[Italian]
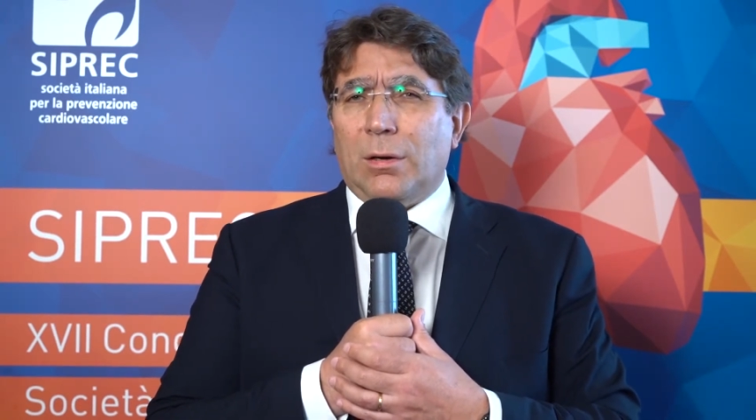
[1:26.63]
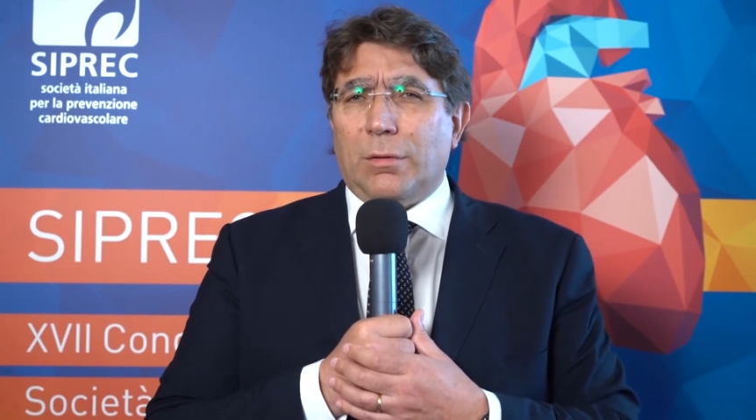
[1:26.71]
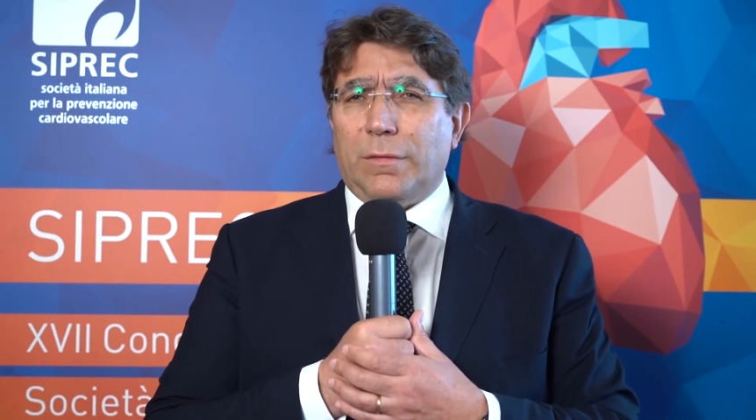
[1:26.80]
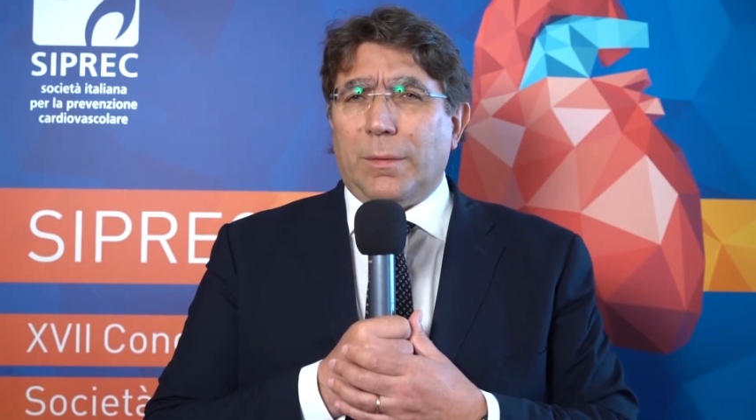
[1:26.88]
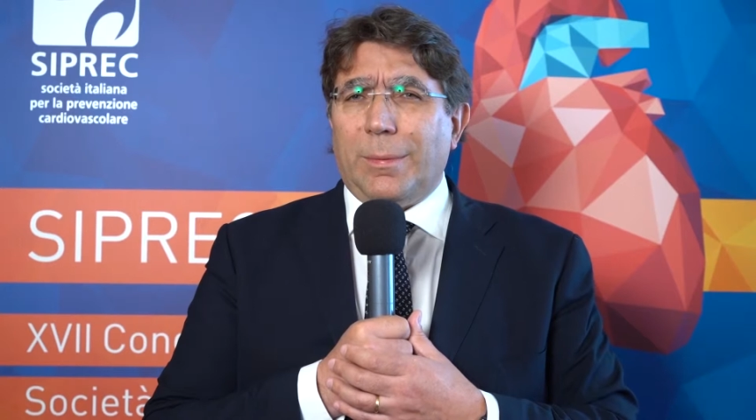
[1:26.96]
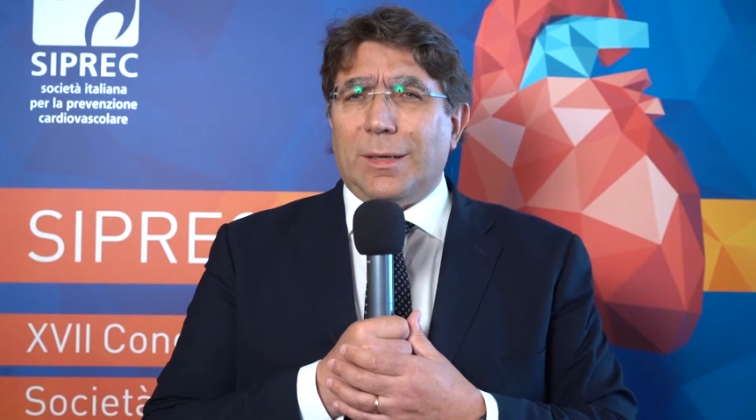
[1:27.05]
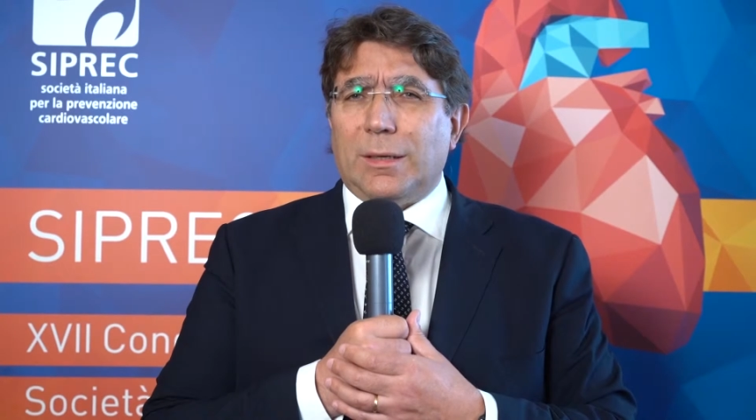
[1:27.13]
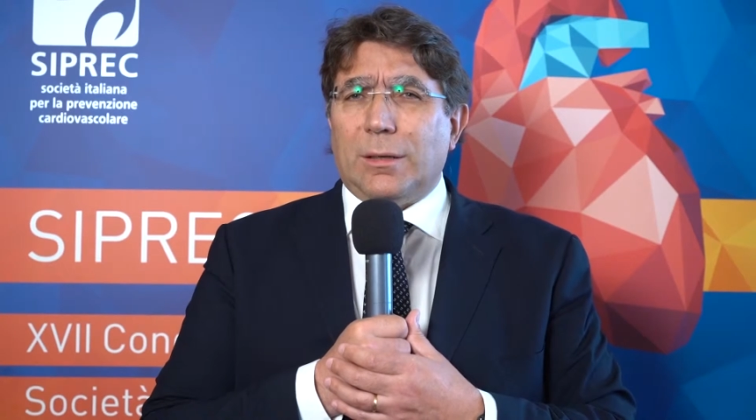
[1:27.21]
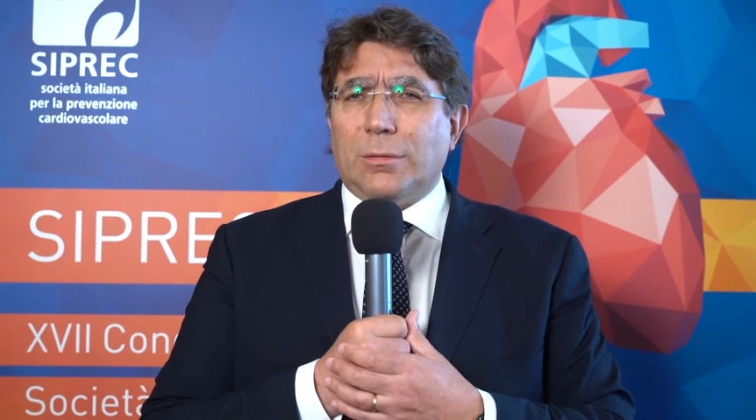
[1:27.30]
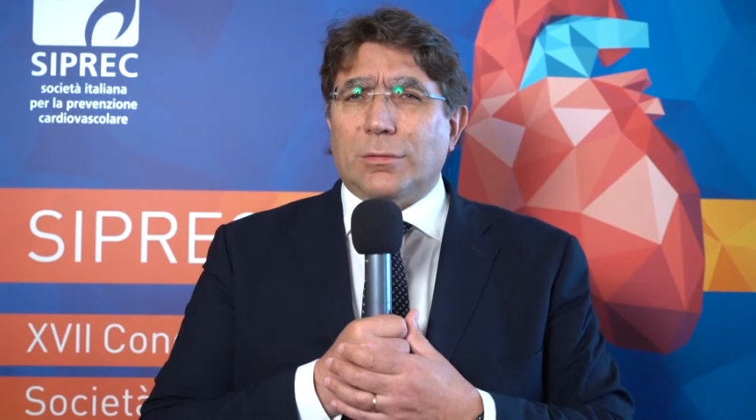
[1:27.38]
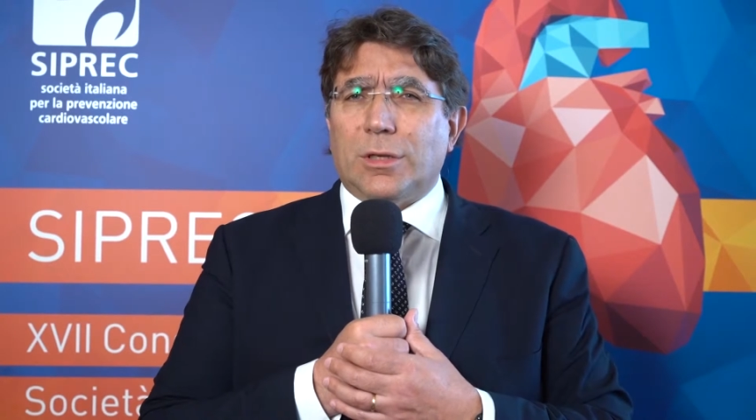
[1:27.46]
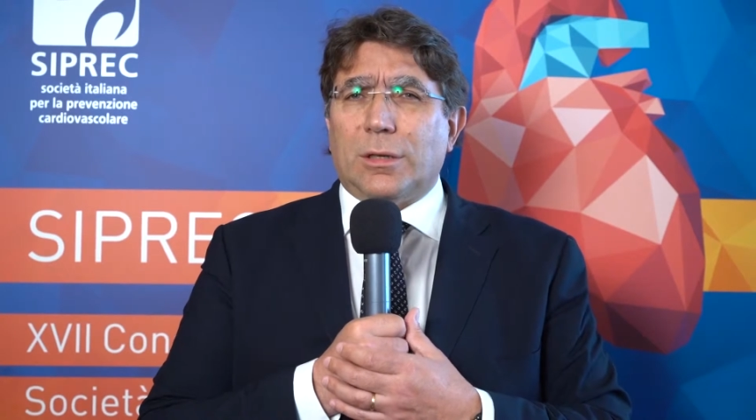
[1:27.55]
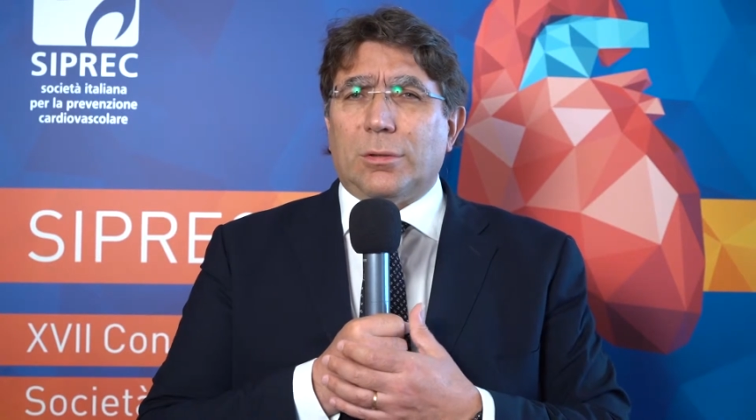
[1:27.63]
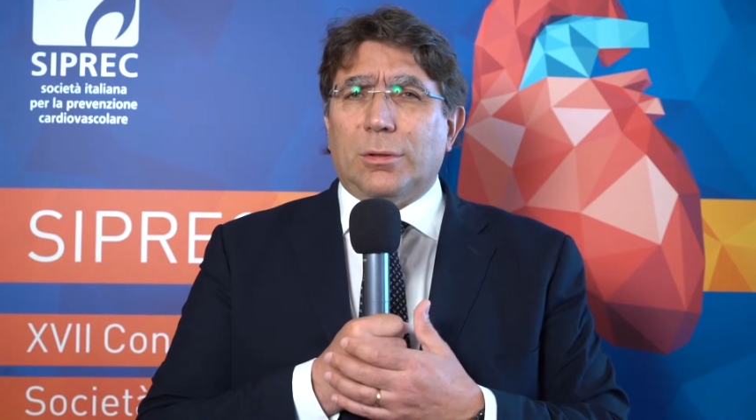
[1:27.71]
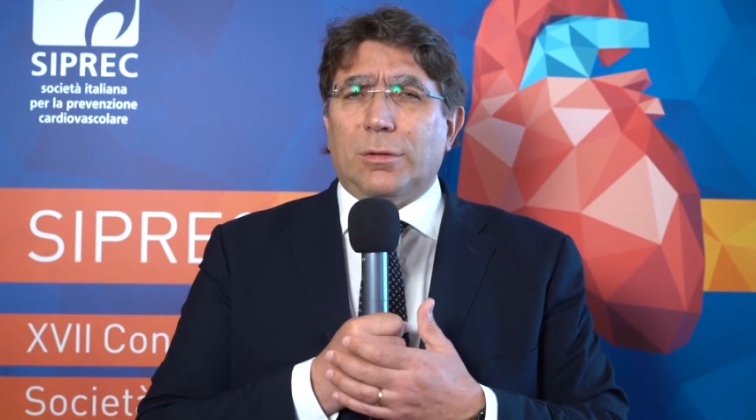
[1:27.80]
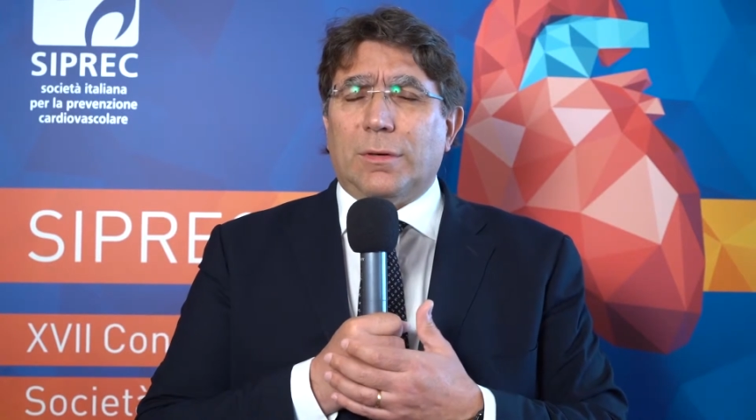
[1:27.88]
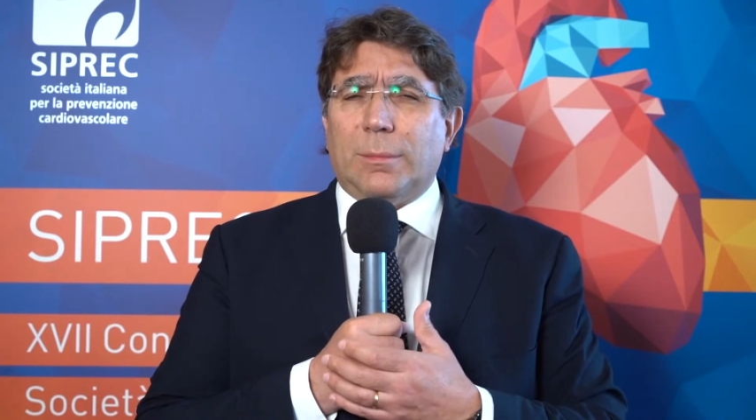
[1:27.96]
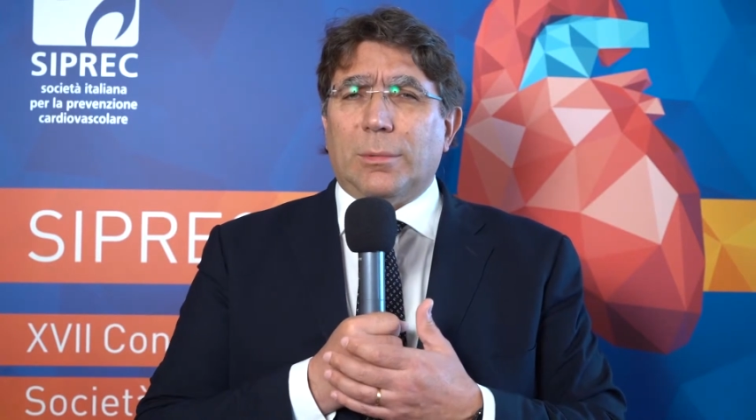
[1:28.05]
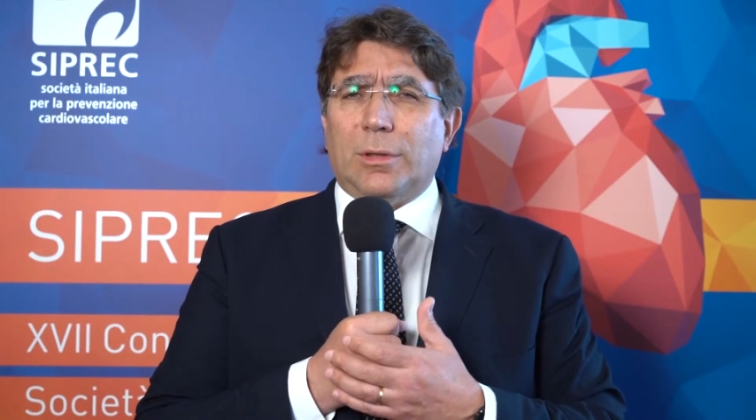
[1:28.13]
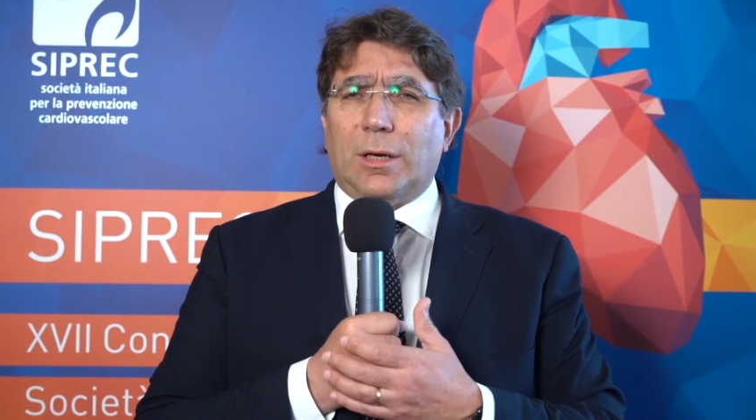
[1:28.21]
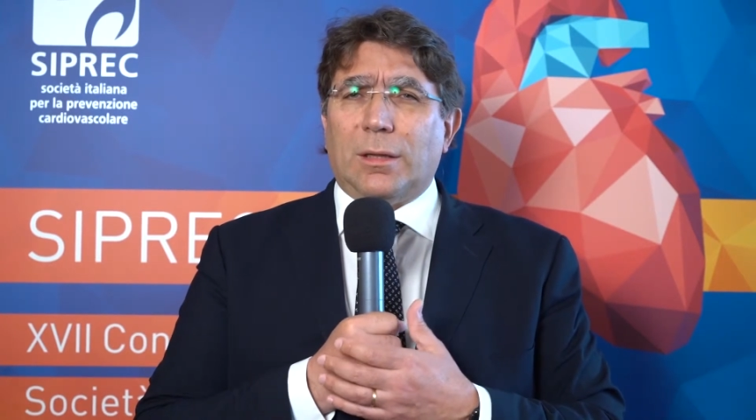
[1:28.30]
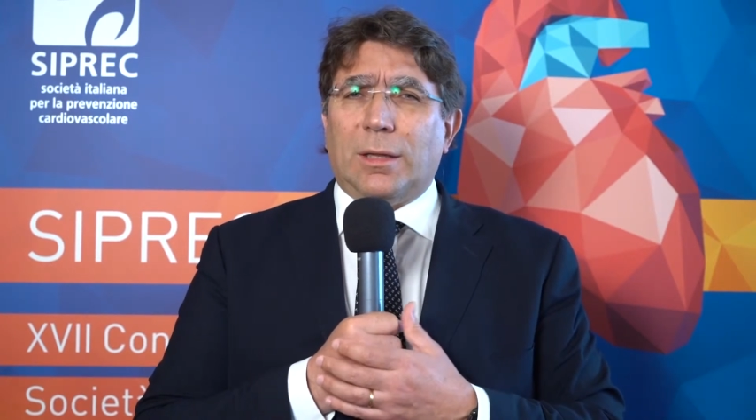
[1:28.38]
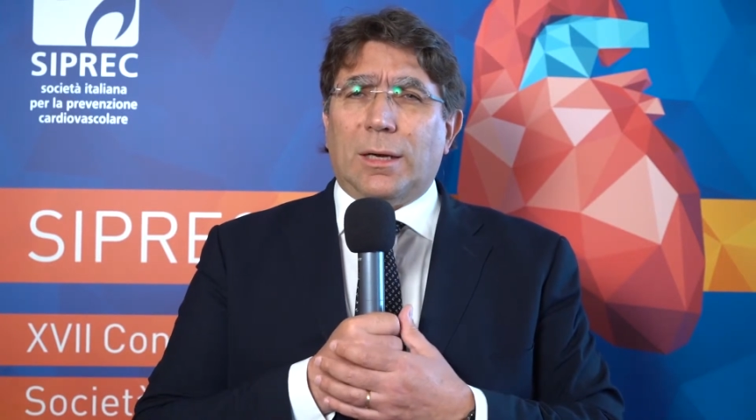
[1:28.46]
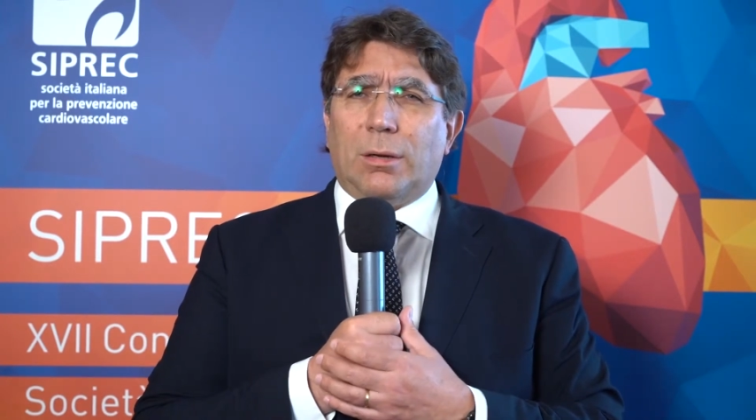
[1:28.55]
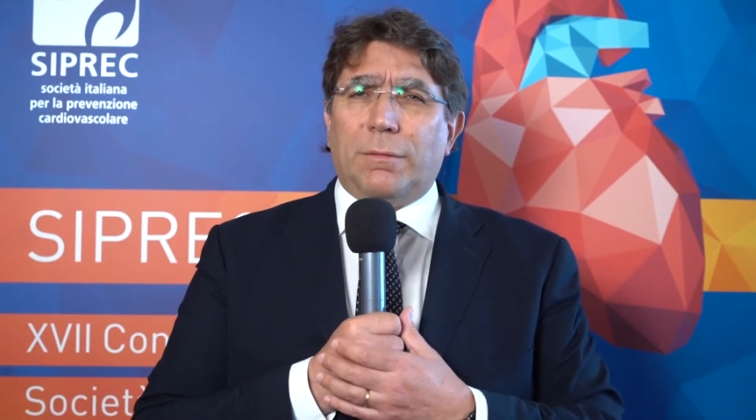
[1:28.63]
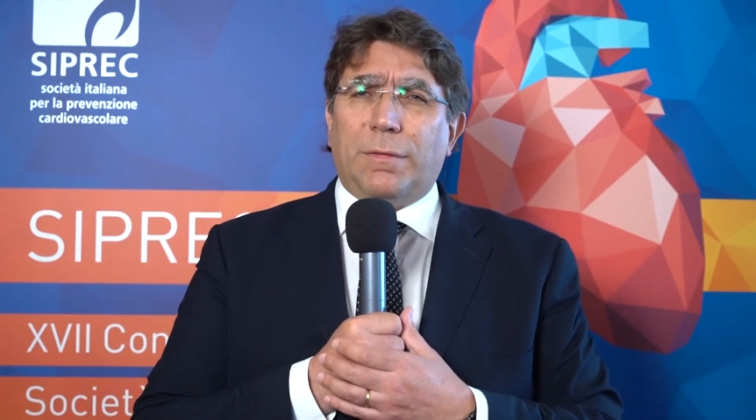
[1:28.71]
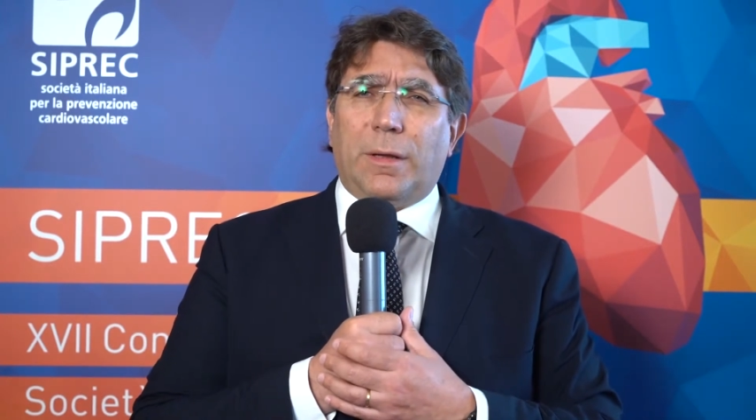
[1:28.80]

ovviamente non certo dovremo trattare con